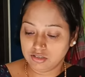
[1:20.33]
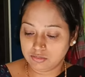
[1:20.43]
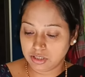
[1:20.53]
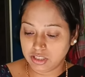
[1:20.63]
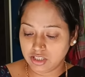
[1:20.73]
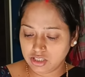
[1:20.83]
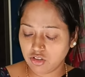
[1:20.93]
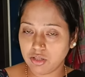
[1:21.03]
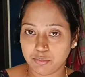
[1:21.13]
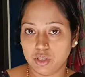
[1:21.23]
মানে দিতে
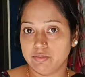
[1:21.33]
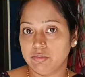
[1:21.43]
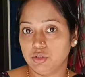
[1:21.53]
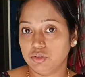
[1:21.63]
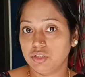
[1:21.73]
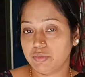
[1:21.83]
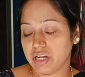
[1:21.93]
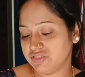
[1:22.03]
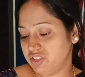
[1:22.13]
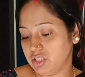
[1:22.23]
হয় পরিমাণ মতো দিয়ে
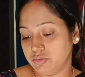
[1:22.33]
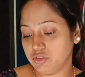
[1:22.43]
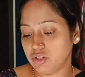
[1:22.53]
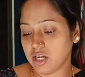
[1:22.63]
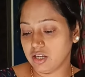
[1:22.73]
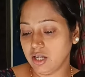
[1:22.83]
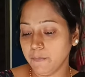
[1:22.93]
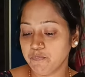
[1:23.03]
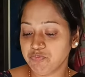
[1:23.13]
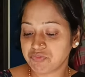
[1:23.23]
পাঁচ মিনিটের মতো রাখলে
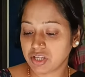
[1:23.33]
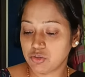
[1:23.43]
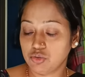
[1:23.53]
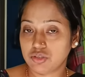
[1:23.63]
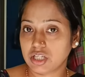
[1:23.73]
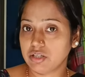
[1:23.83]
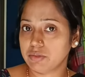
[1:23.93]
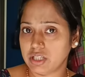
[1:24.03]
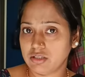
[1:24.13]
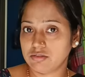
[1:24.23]
নুডলসটা
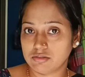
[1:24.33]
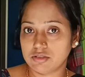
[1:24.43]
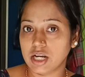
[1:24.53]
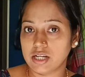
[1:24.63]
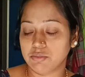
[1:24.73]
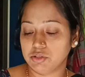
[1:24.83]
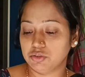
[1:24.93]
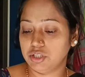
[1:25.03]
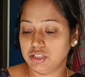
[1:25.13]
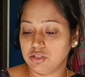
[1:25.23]
মানে রান্না
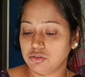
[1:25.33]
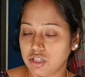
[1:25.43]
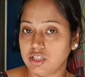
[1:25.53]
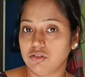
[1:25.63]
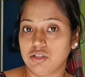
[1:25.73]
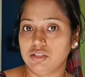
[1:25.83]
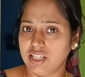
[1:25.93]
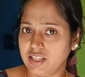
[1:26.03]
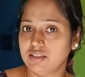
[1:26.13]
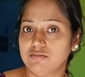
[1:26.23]
মতো হয়ে যায় তো খেতে হয় দেখি